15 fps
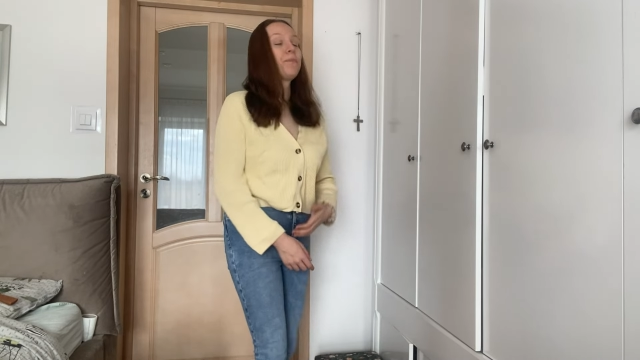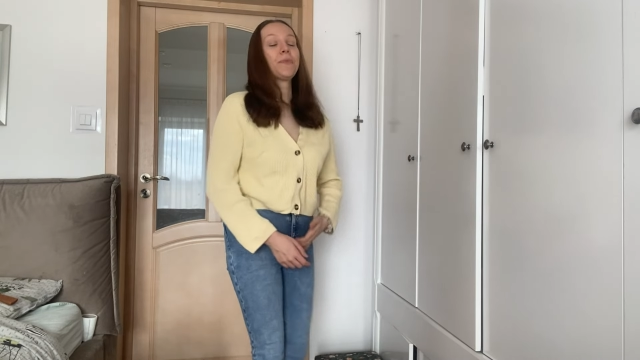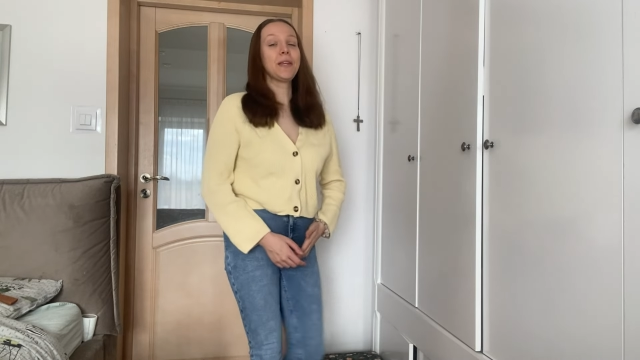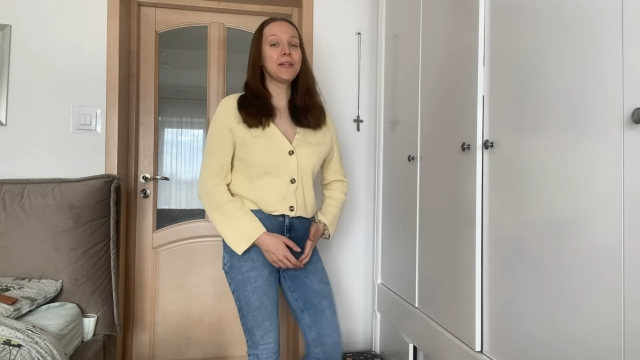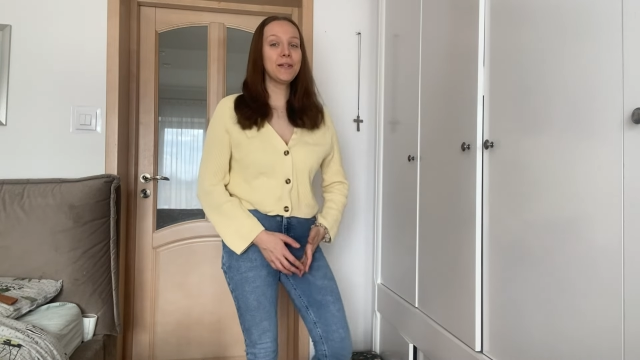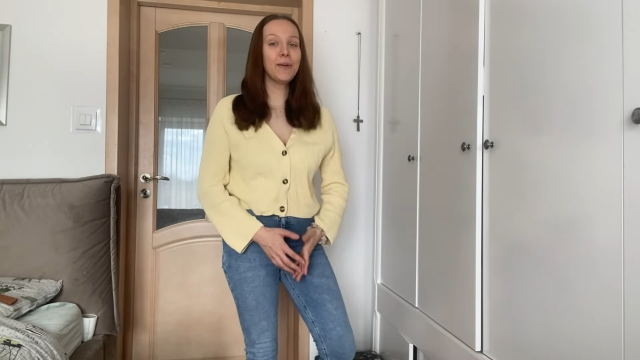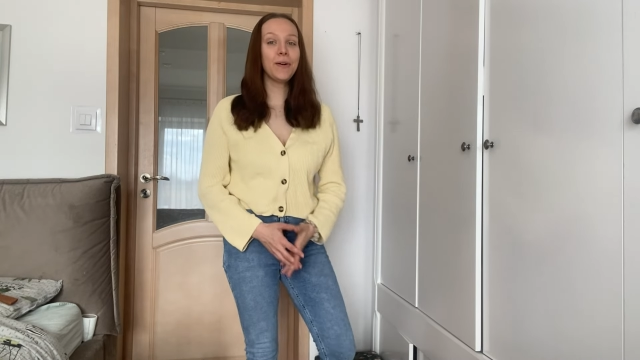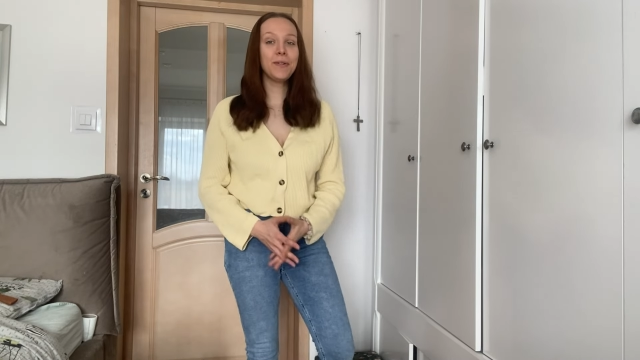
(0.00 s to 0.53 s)

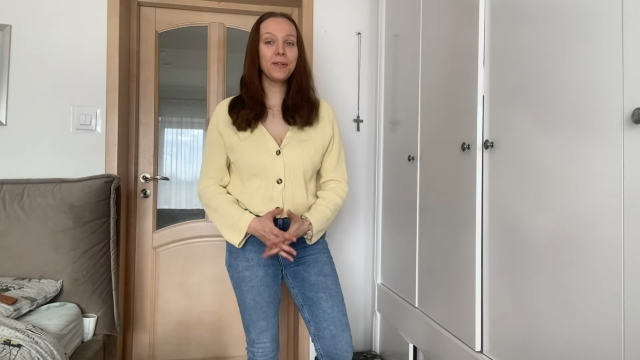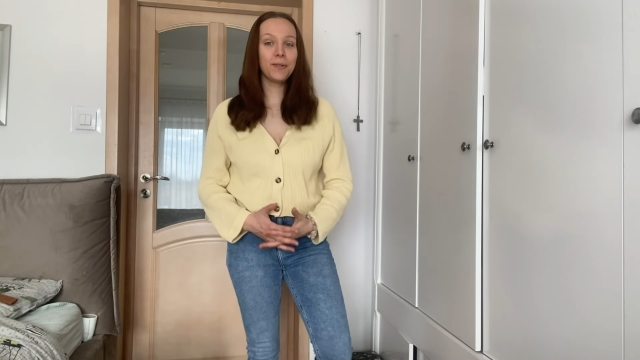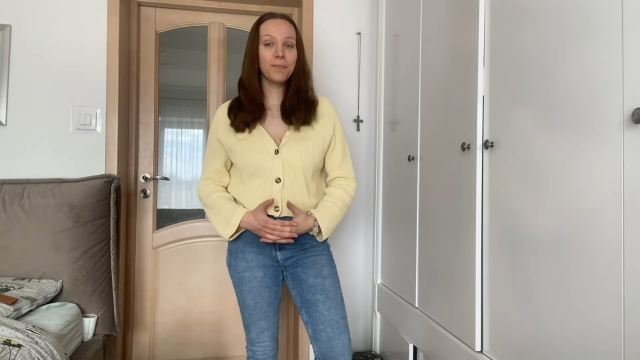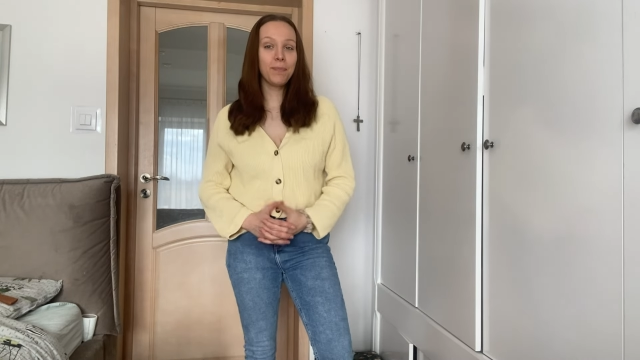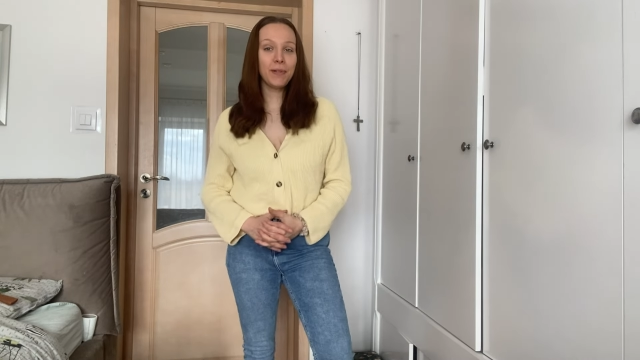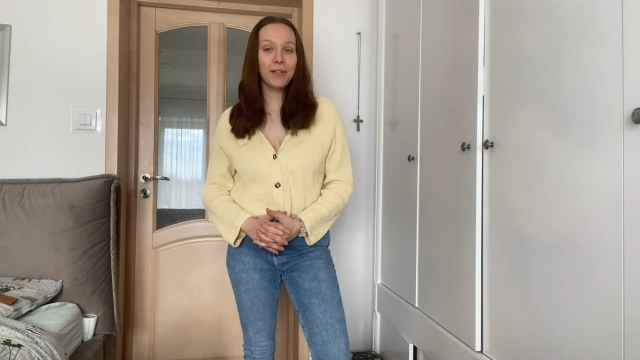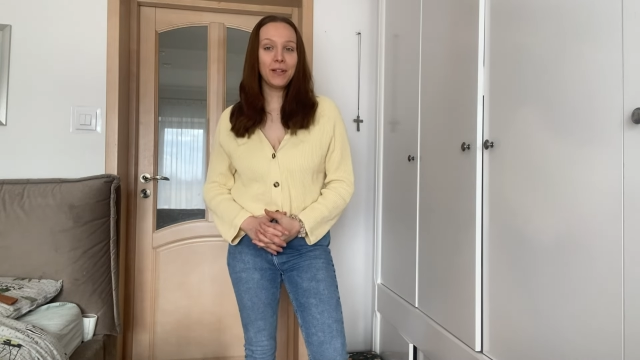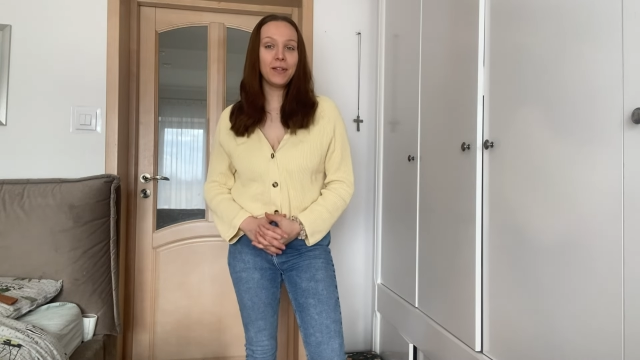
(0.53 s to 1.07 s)
Jeśli chodzi o
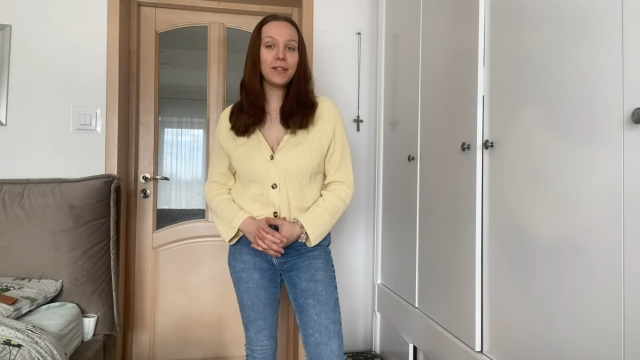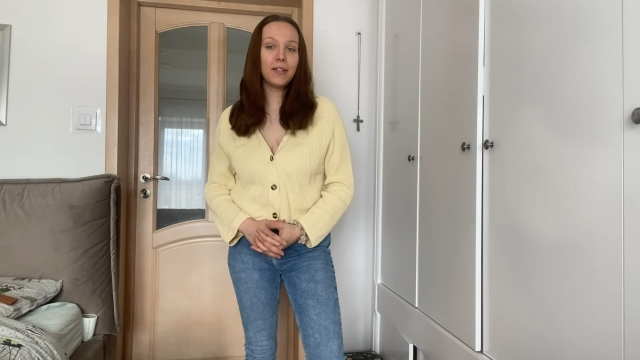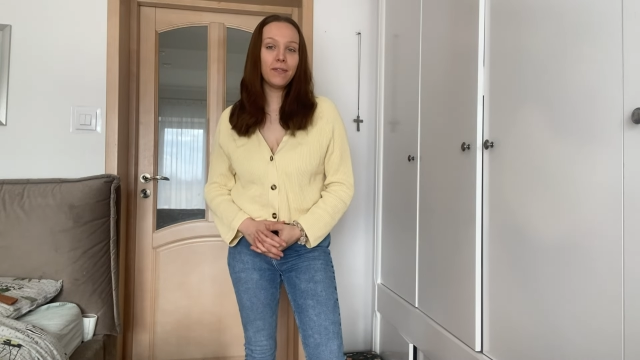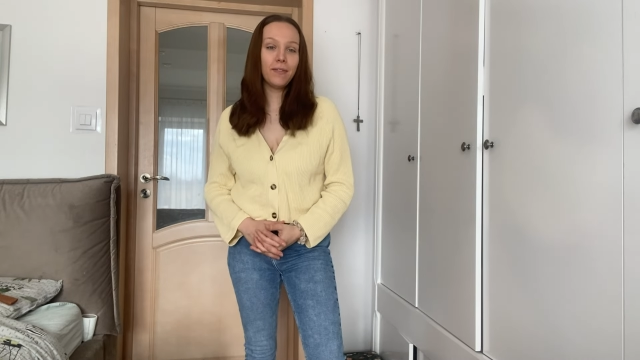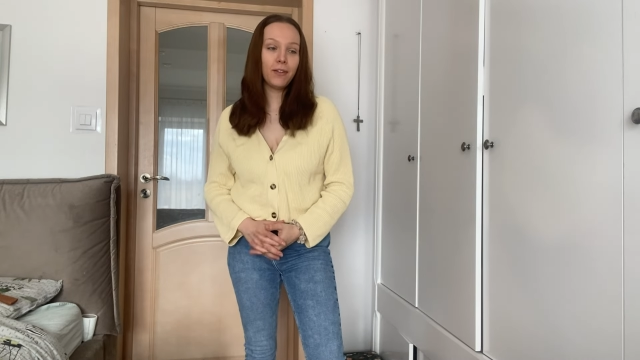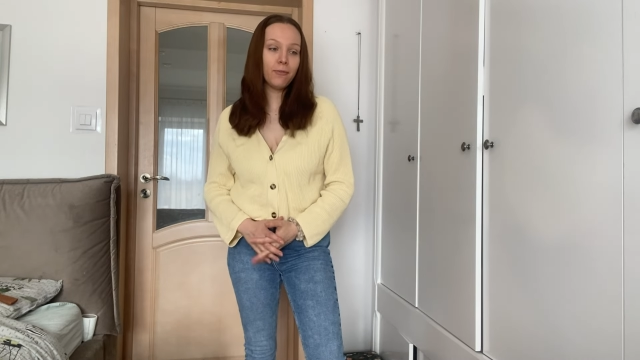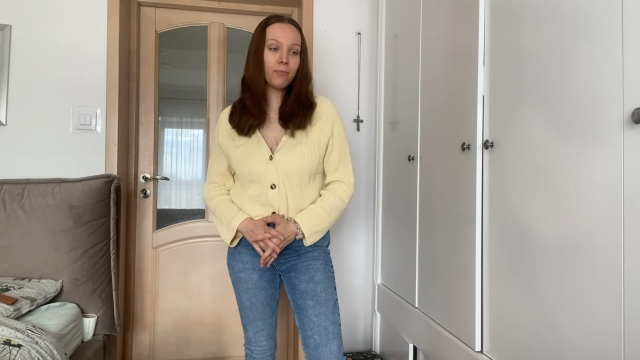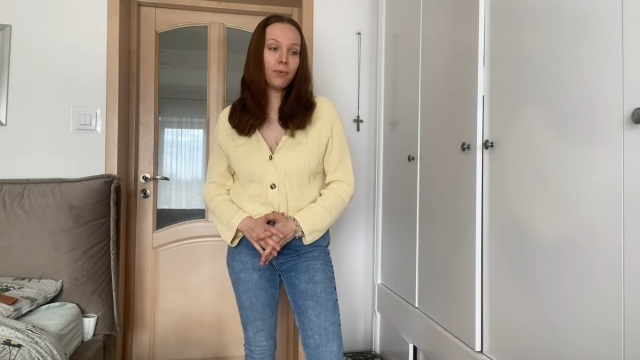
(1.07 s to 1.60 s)
spodnie, to się w
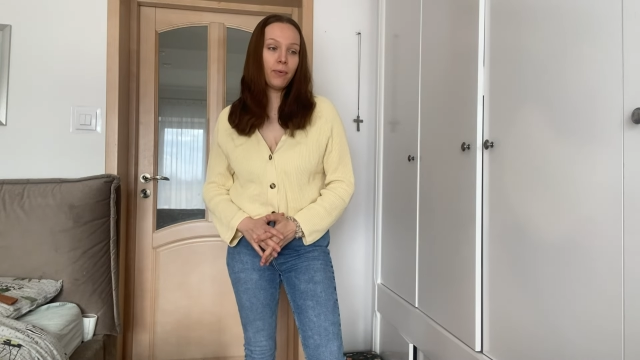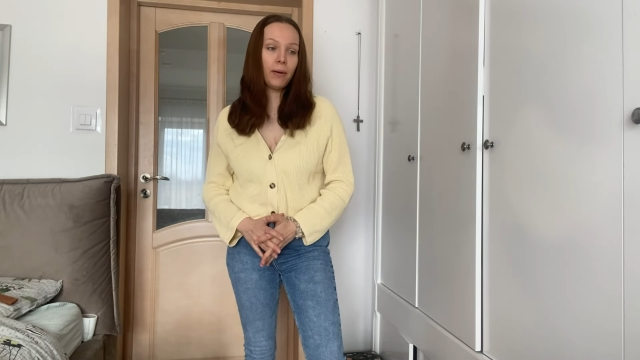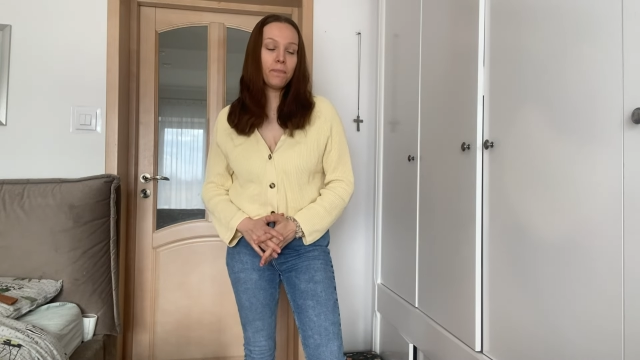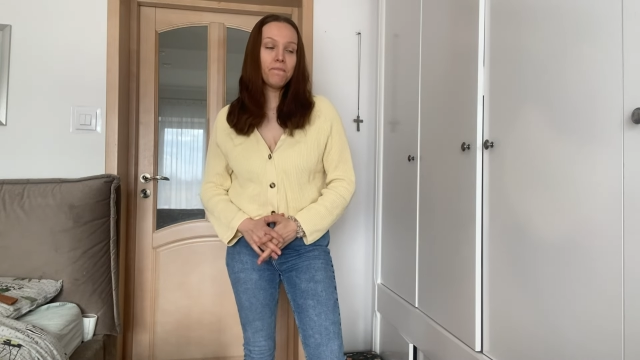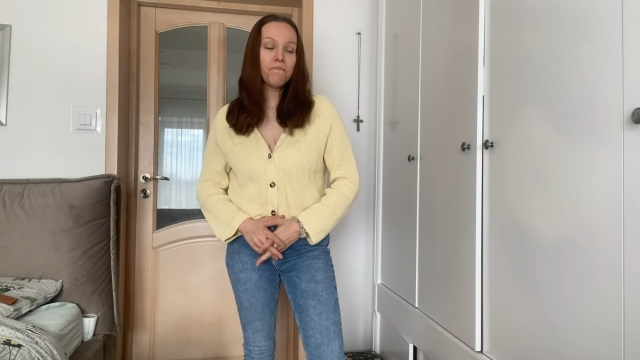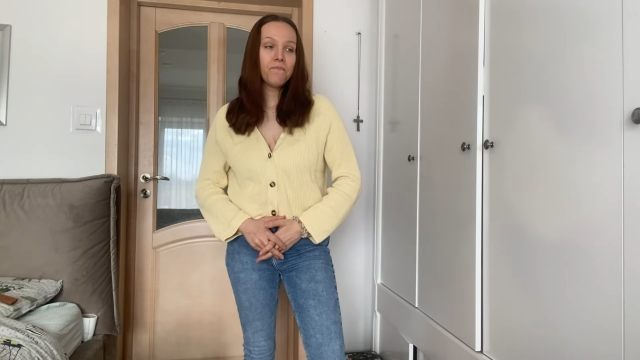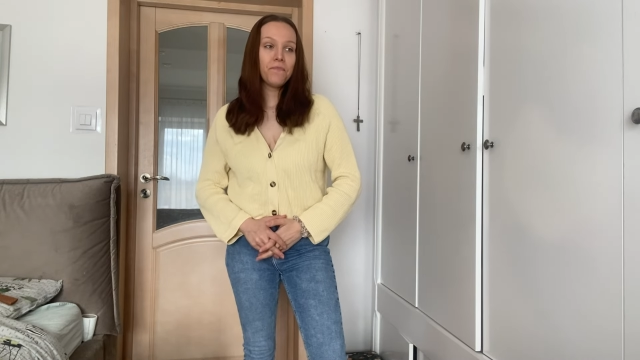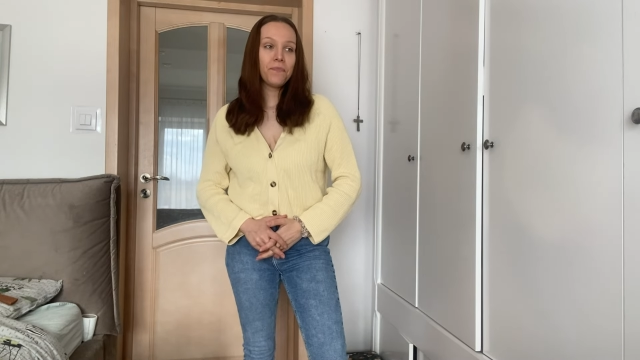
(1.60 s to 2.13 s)
nie wbiłam,
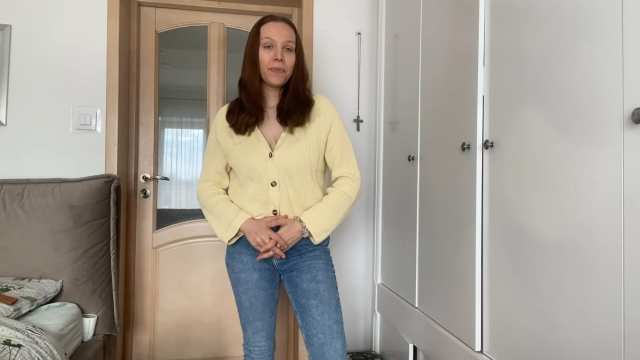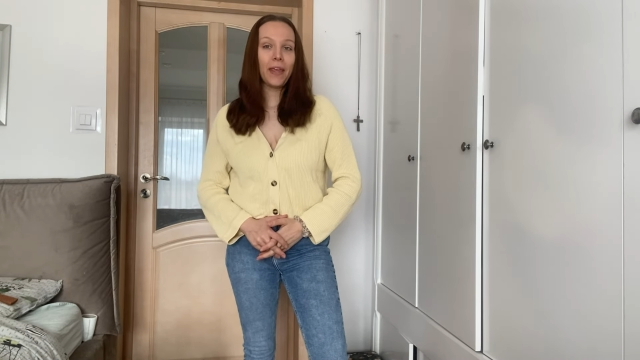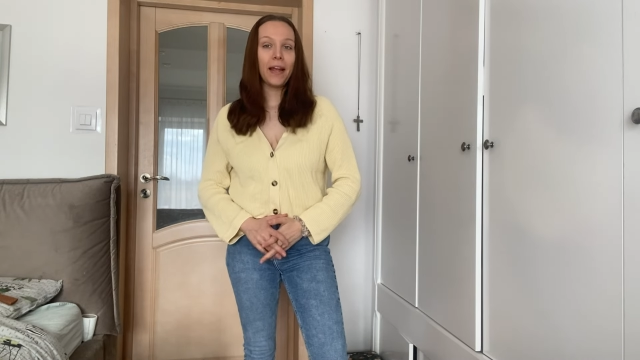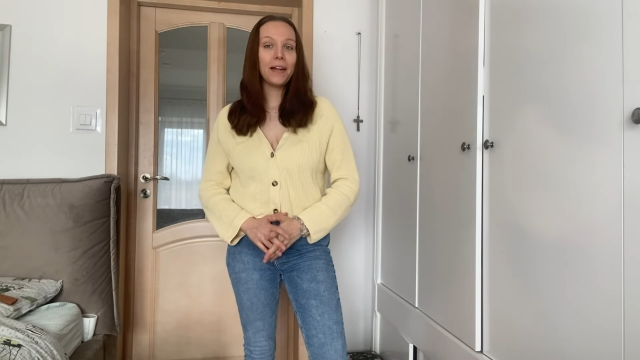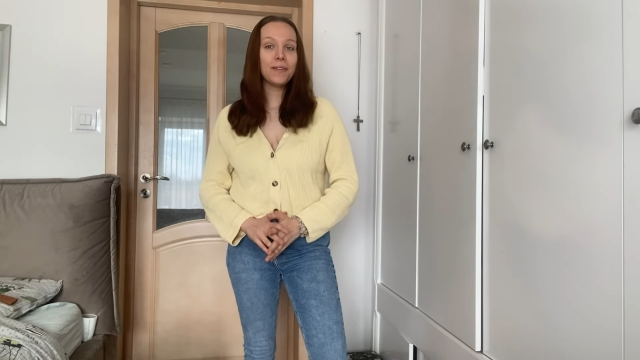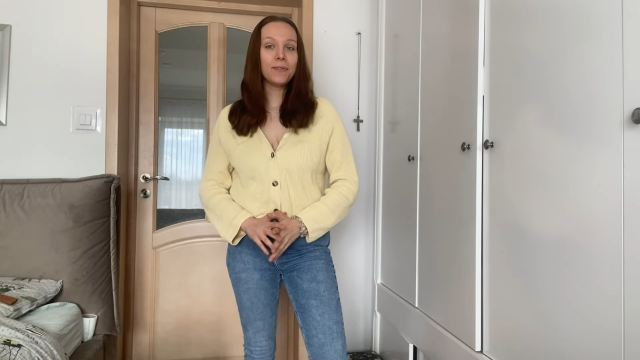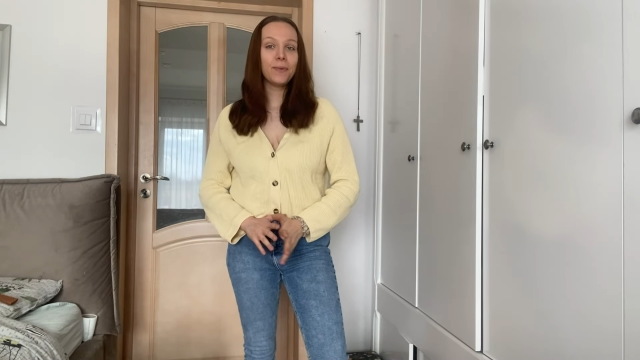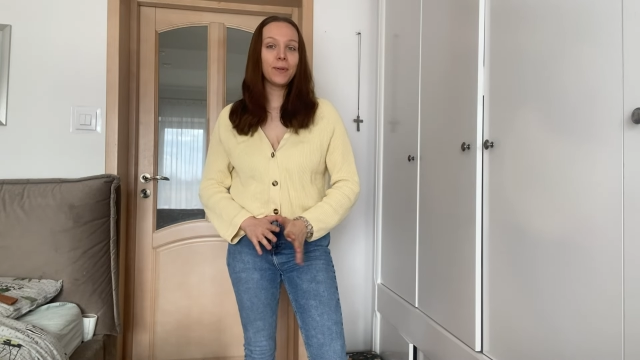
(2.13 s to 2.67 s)
ale są